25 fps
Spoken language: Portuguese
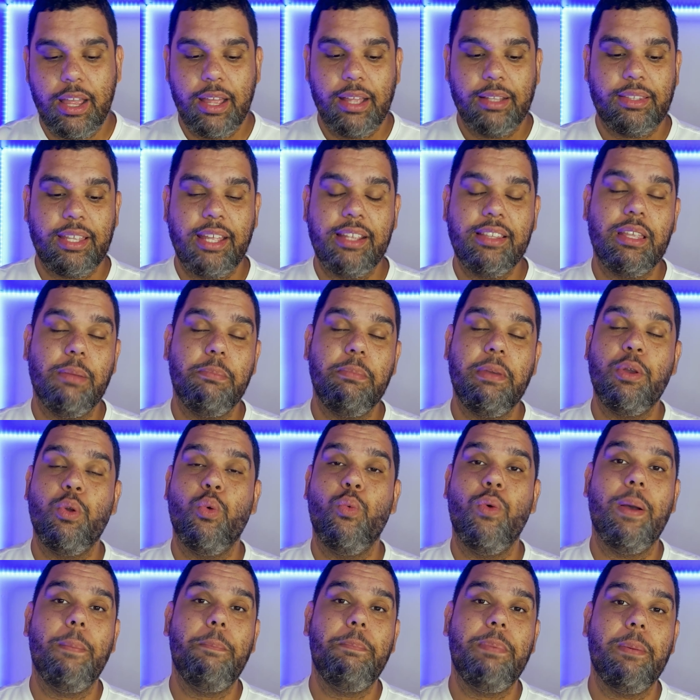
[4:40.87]
tem também
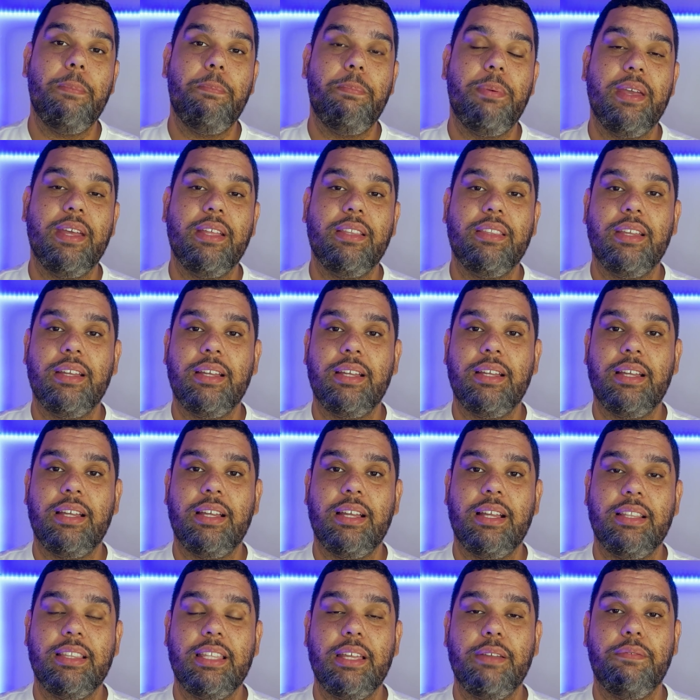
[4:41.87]
um app
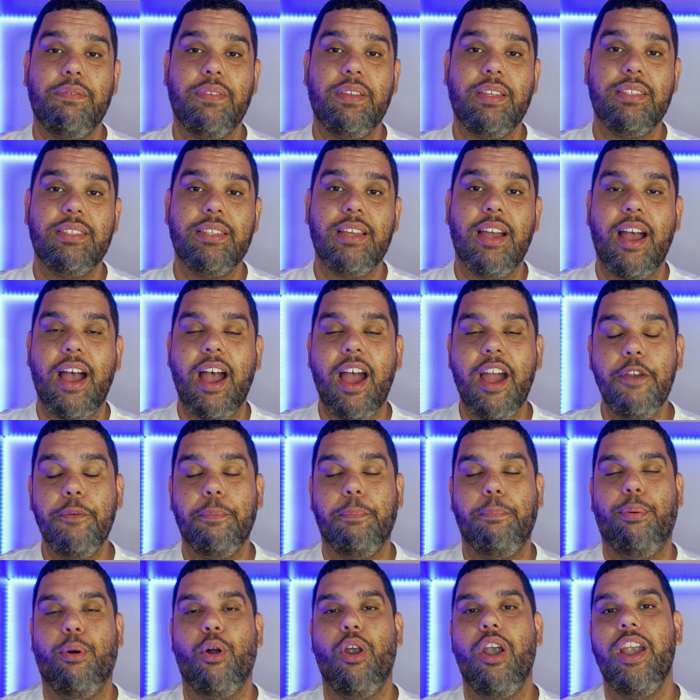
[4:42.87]
da, da Visa
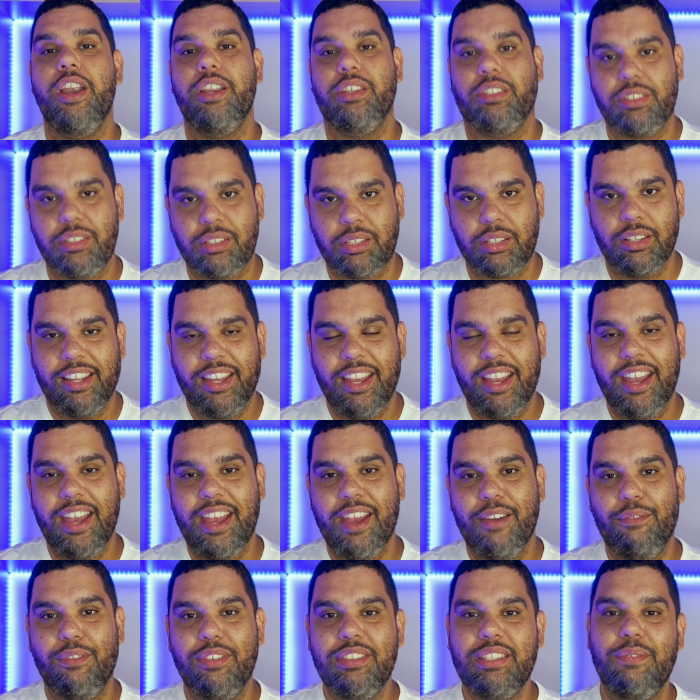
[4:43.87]
Airport, que
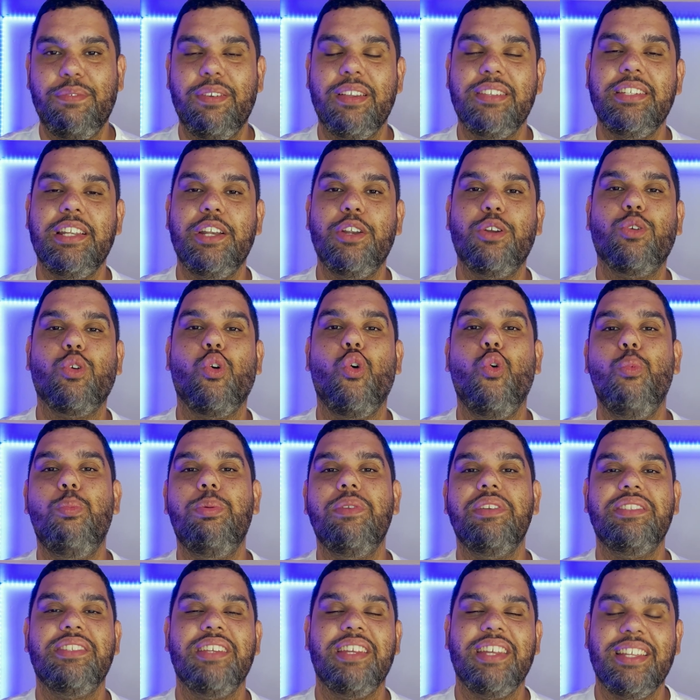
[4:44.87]
é você fazer
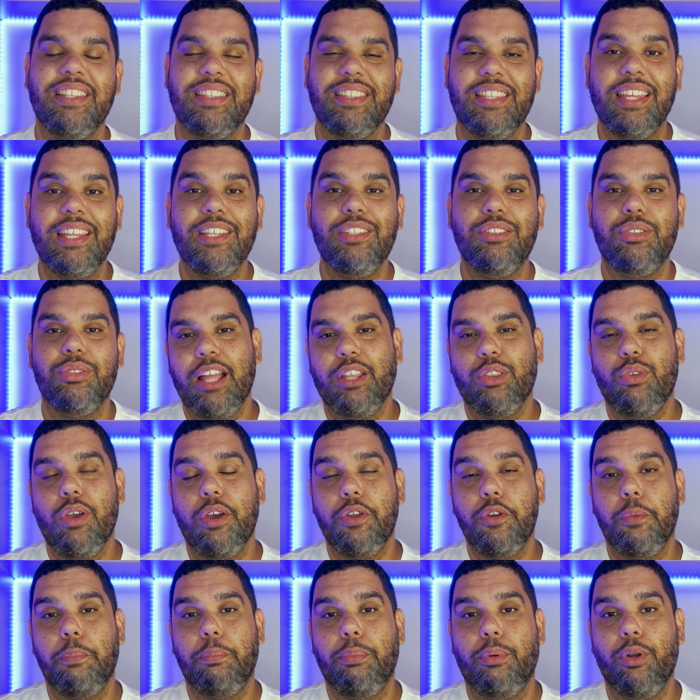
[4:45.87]
compras aí dentro do
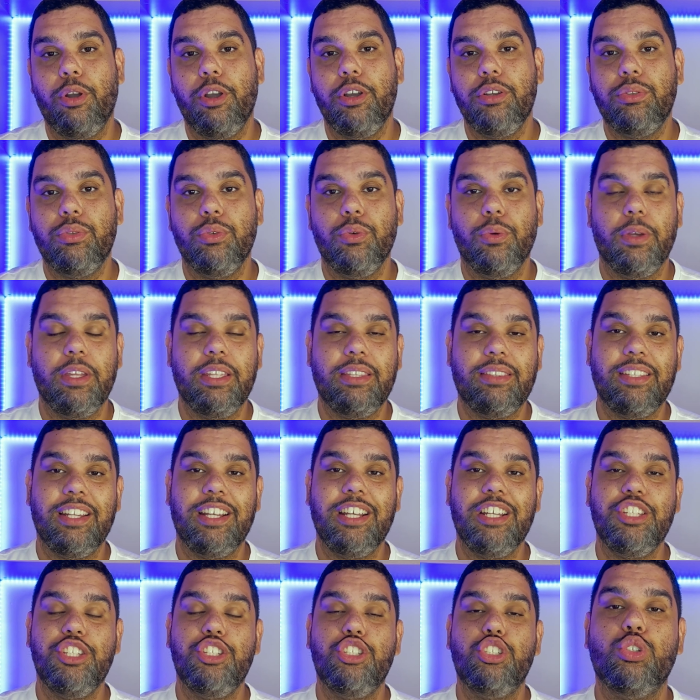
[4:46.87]
aeroporto e
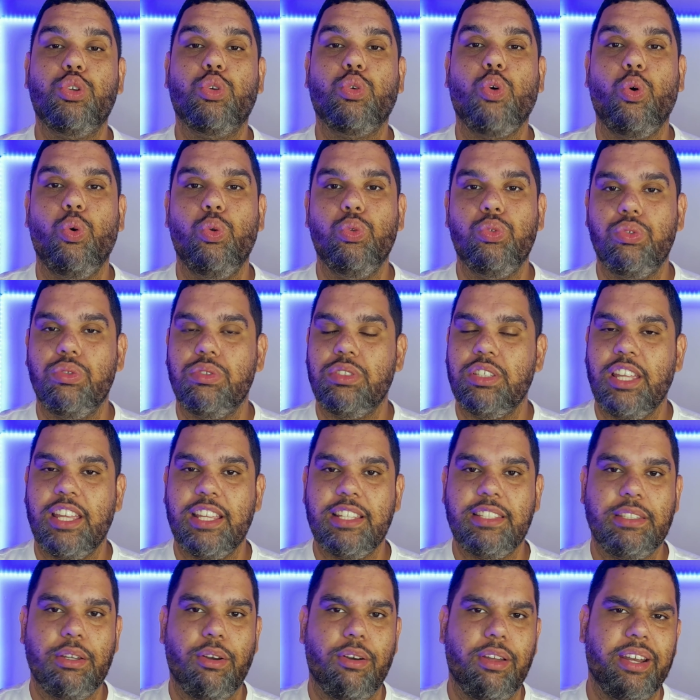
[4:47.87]
ter descontos em
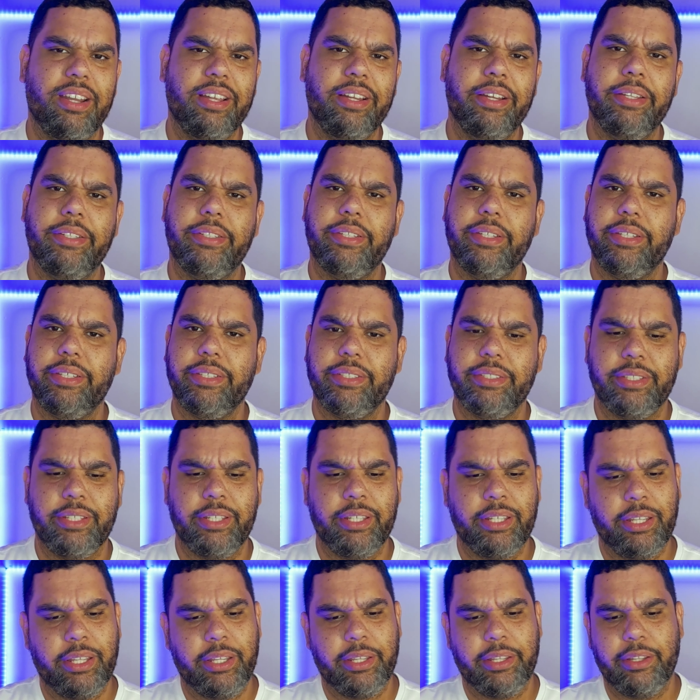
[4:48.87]
restaurantes,
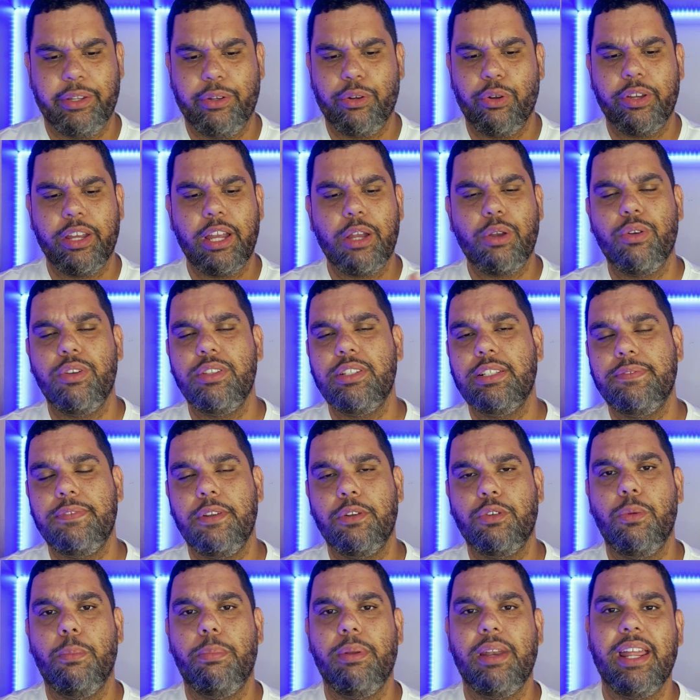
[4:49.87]
em qualquer coisa que você
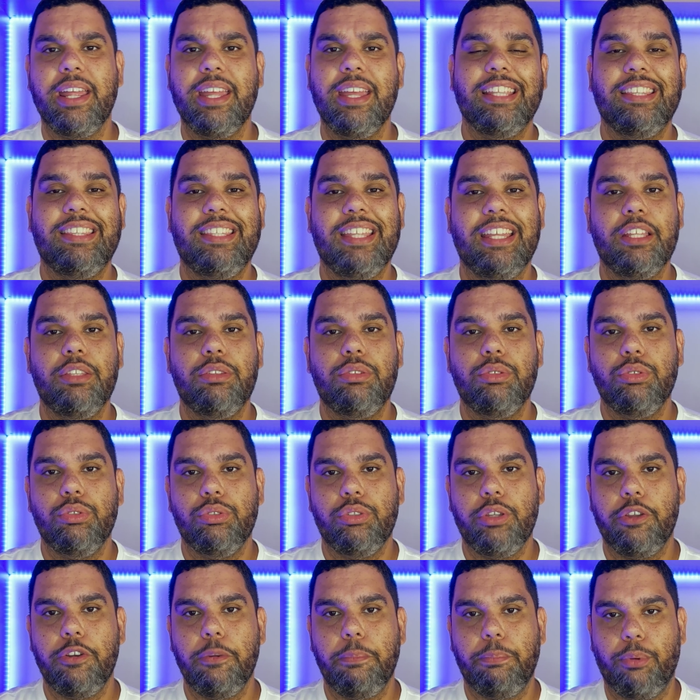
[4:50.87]
for comprar aí dentro
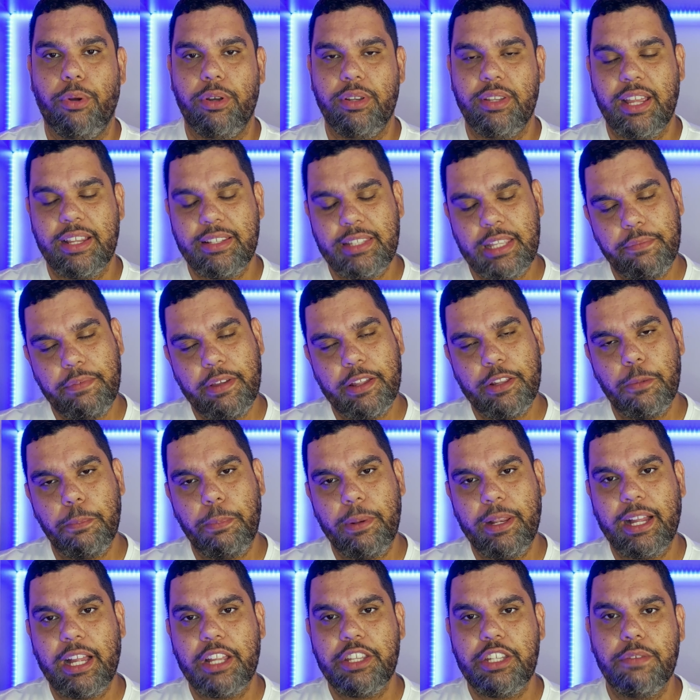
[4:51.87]
do aeroporto, né? Você tem que ver no
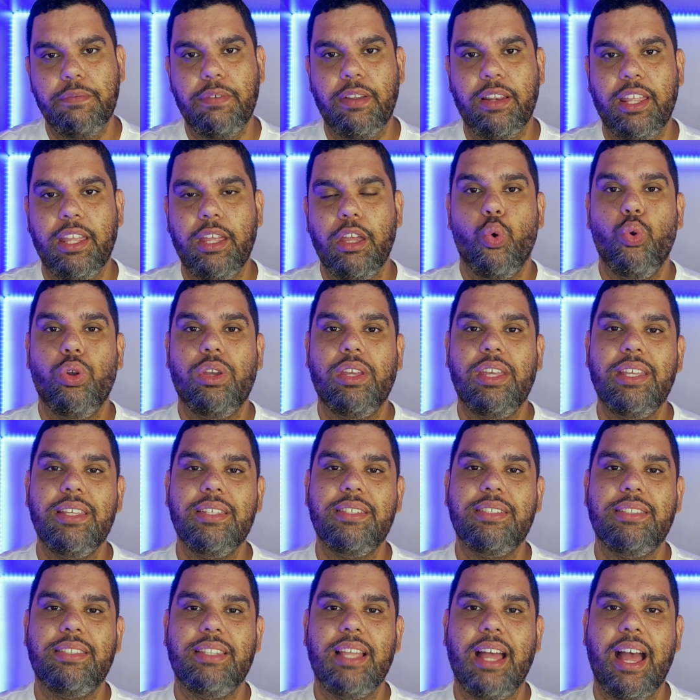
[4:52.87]
aplicativo ali o que
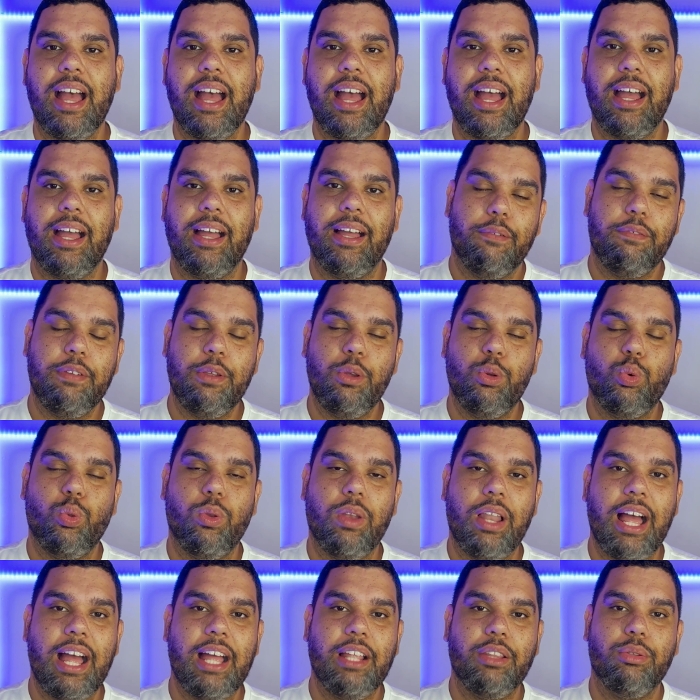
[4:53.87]
está
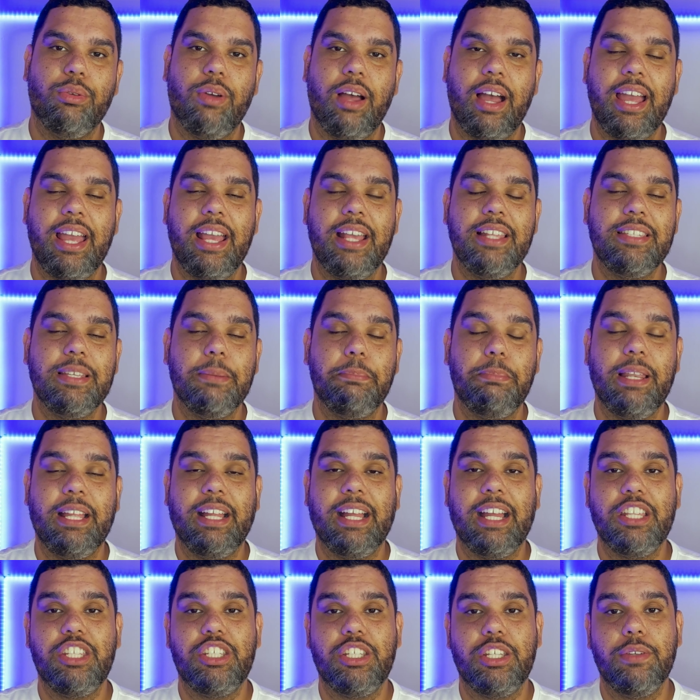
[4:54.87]
vinculado a esse
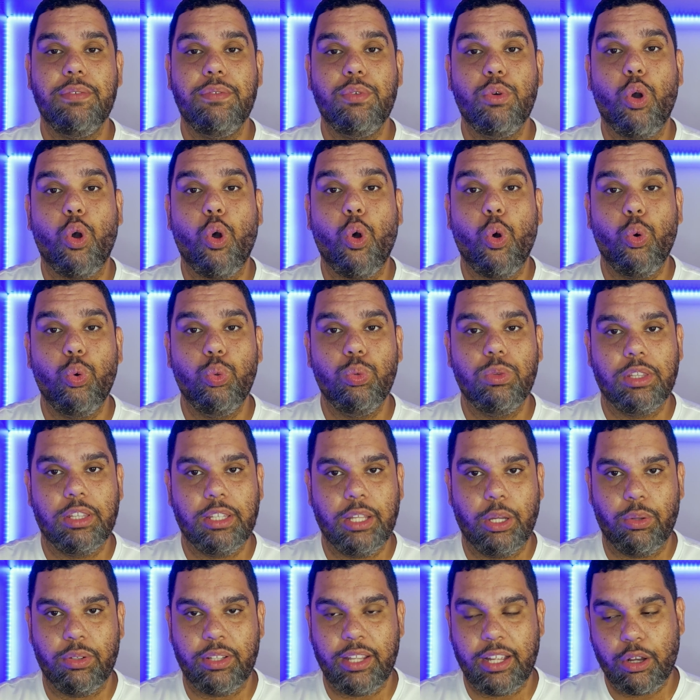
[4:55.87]
aplicativo ou
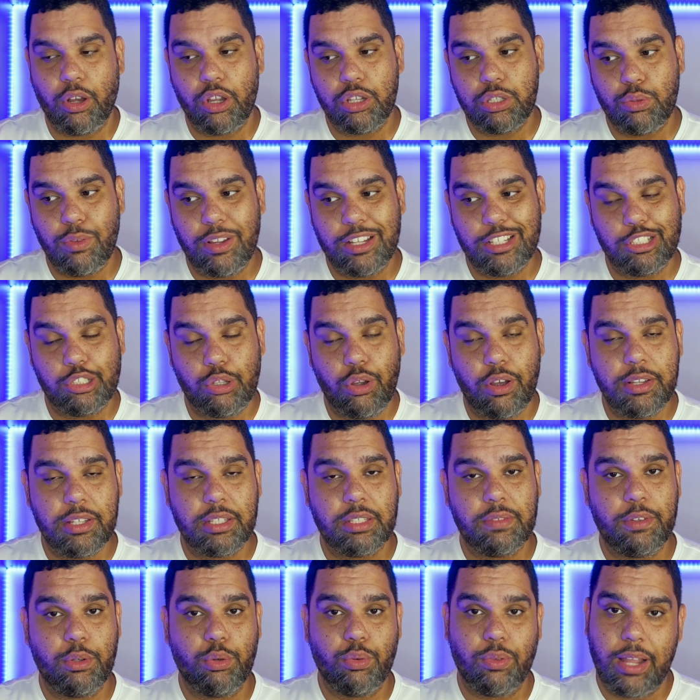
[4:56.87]
não, né? Quais são as
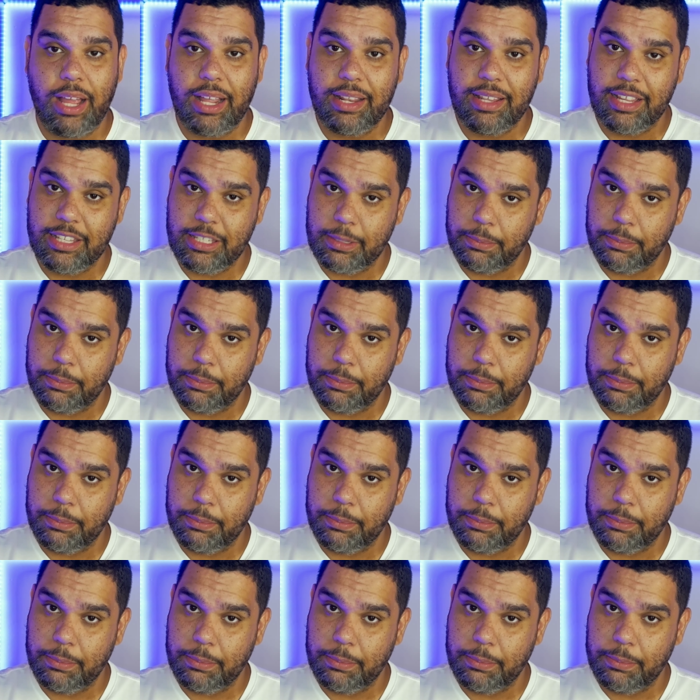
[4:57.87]
lojas vinculadas a esse